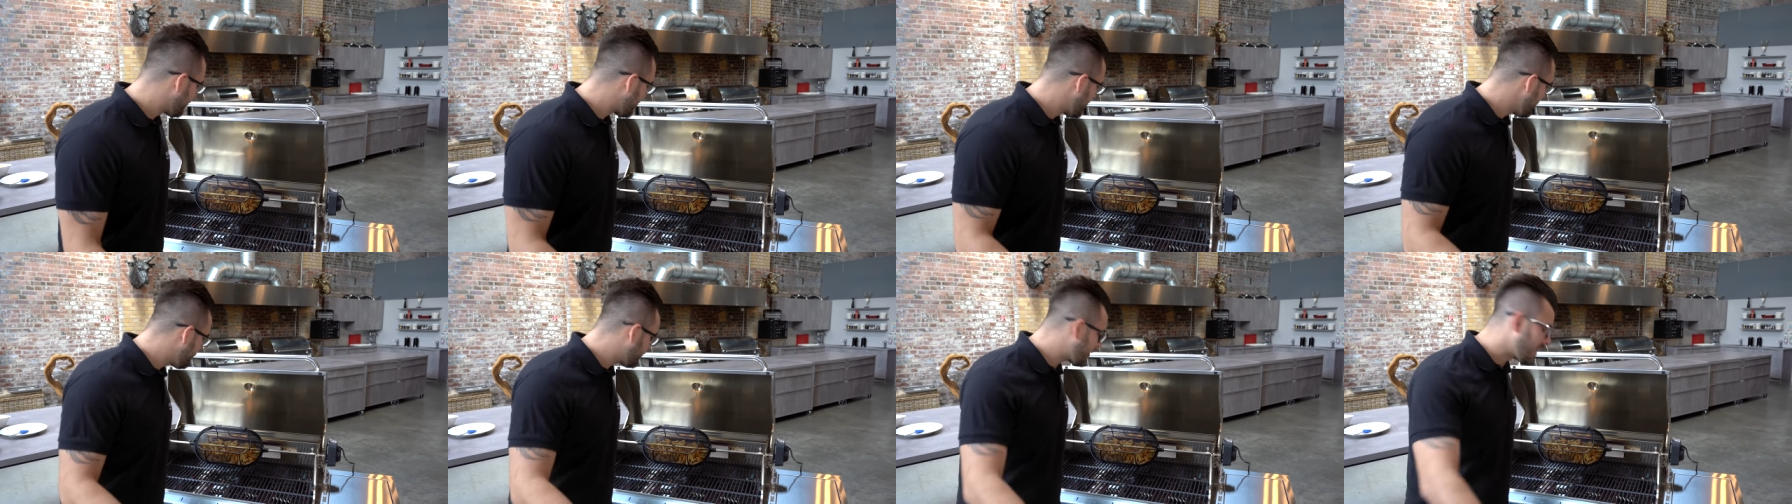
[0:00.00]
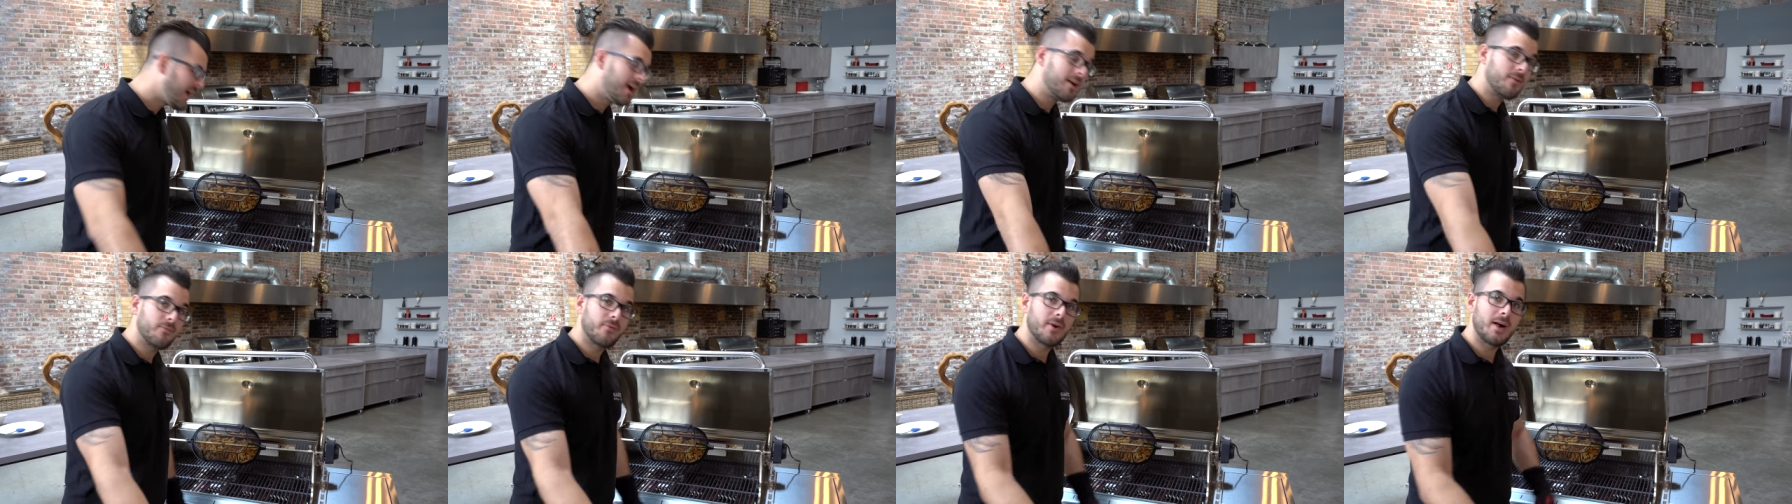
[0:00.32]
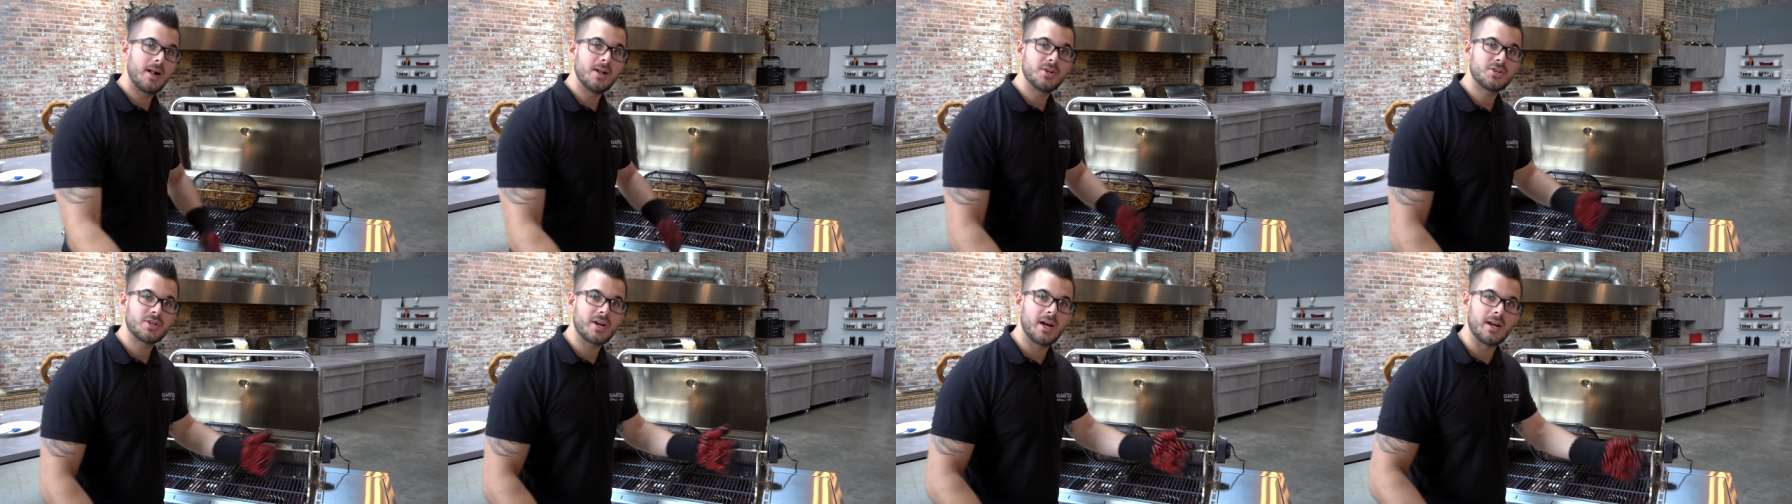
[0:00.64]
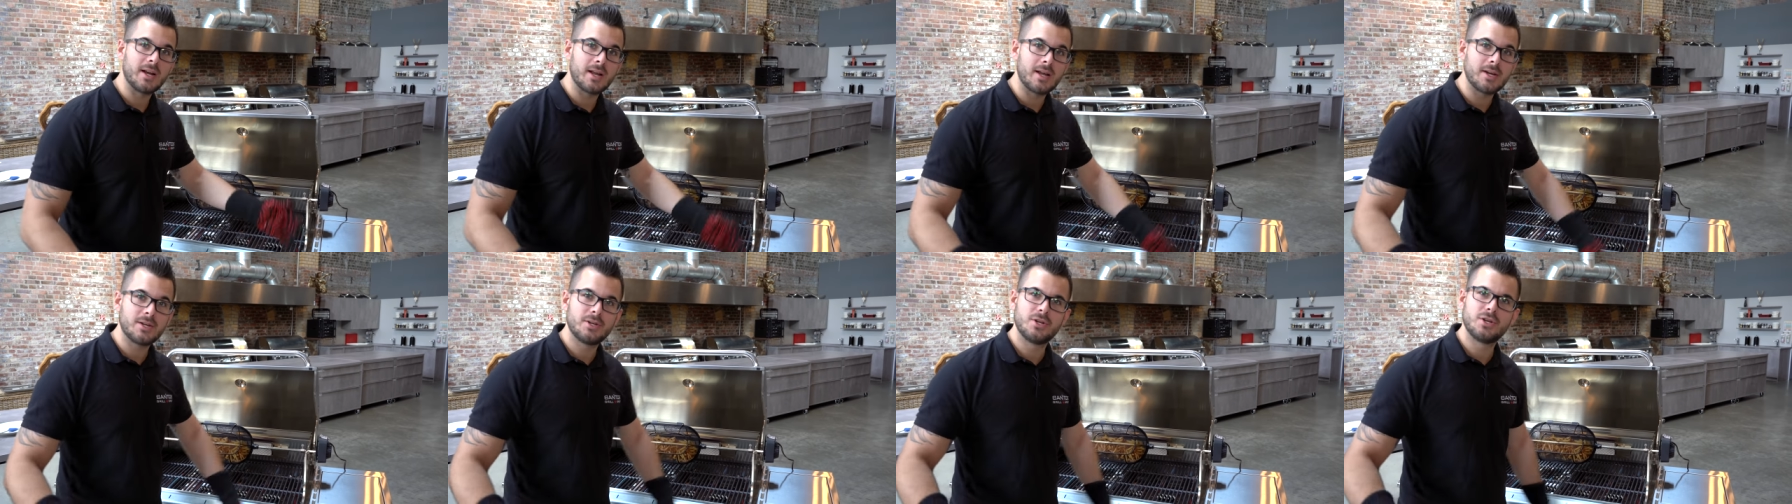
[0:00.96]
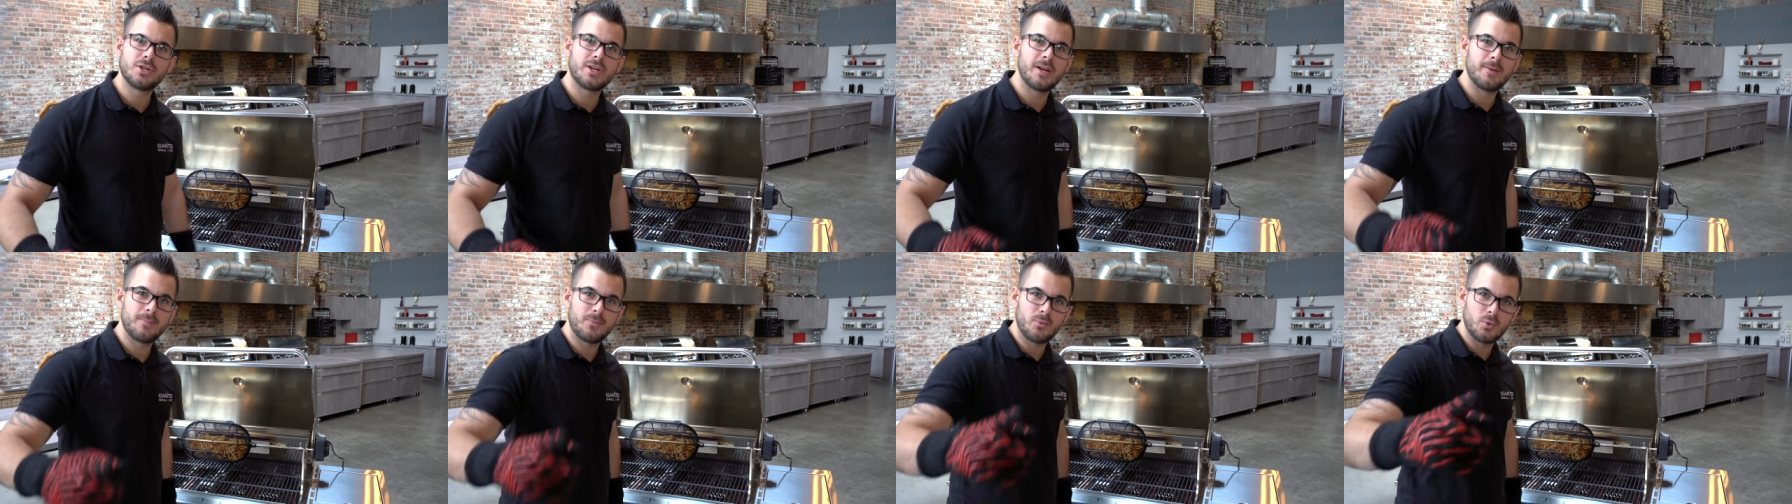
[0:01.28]
Gibt kein falsch, kein
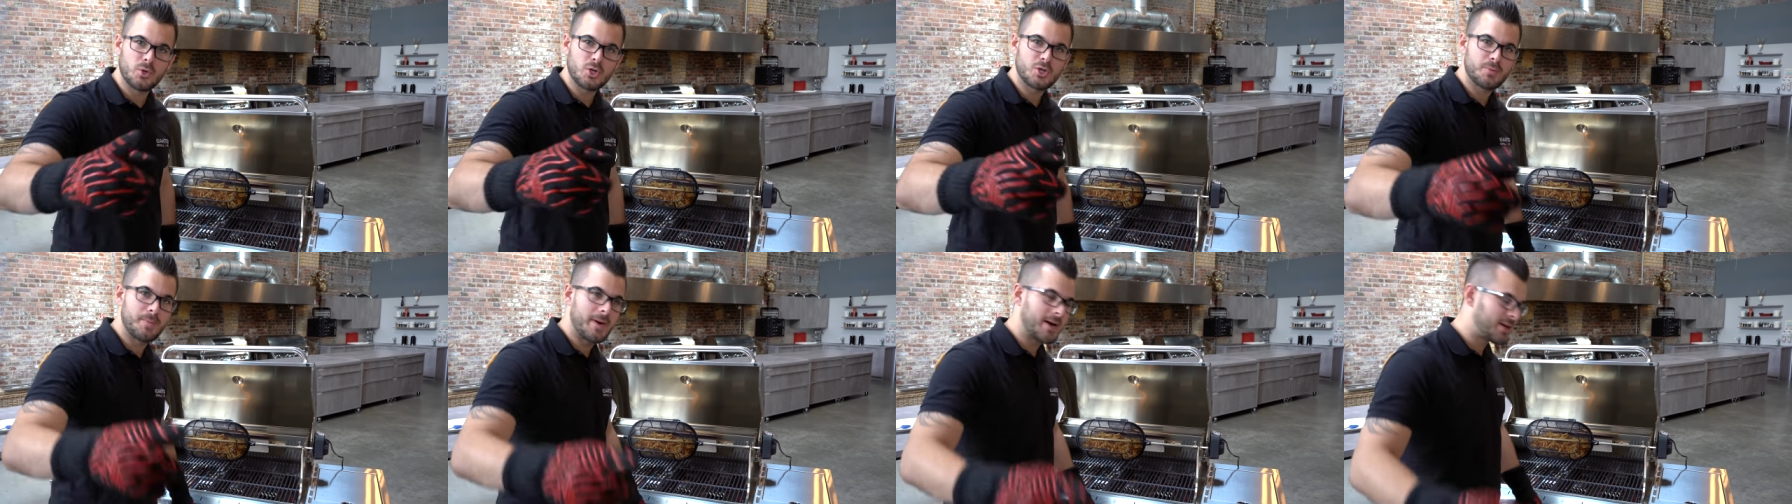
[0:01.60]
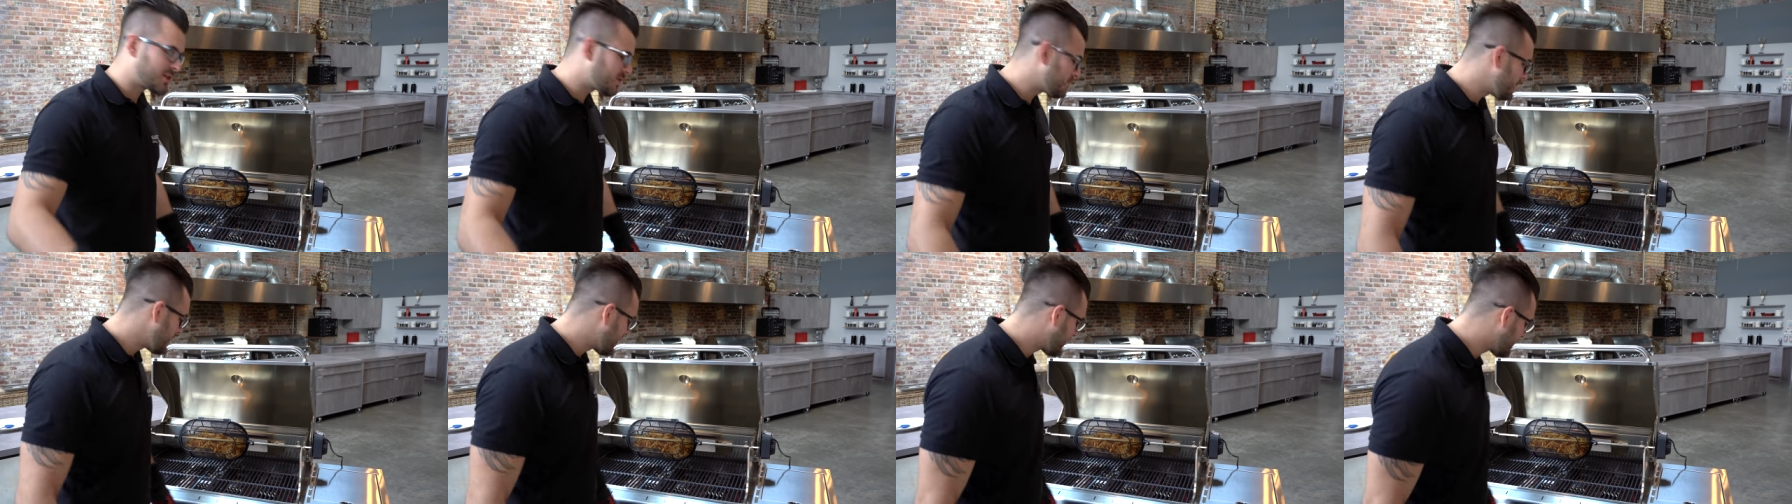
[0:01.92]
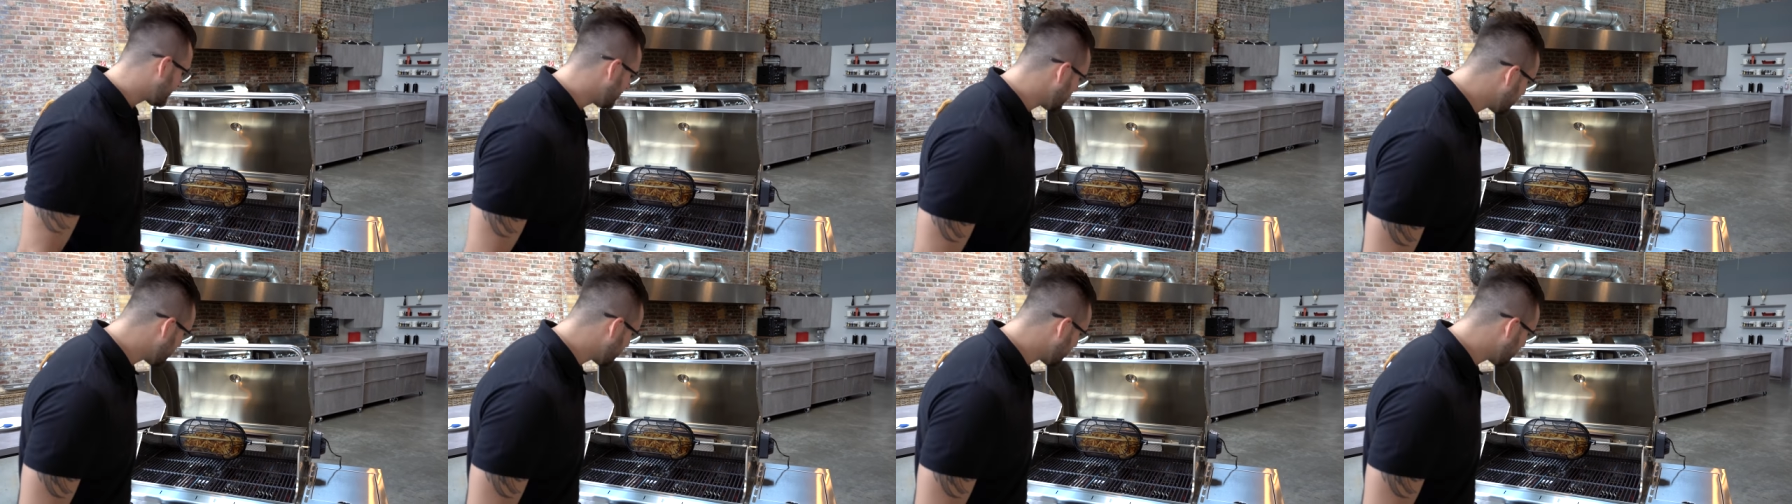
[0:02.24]
richtig, gibt nur schmeckt, schmeckt